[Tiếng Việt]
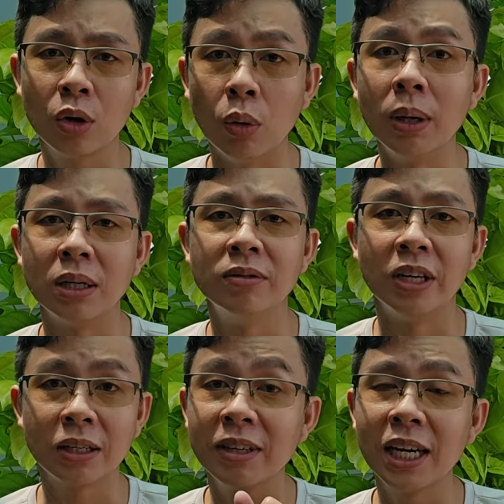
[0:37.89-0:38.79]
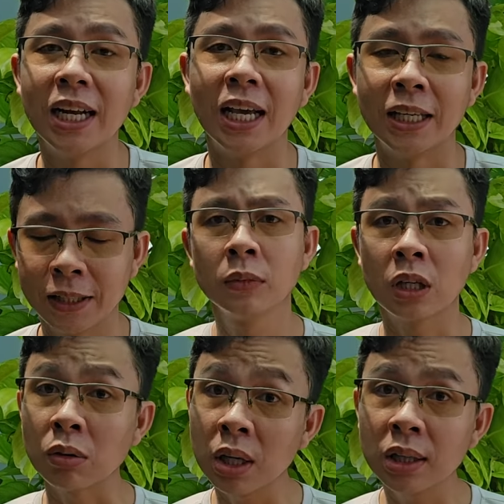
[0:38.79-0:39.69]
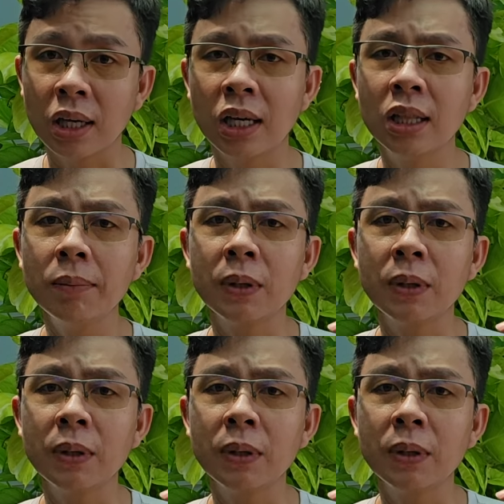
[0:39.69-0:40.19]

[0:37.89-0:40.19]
của mình về cái vấn đề này đầu tiên thì khi tiếp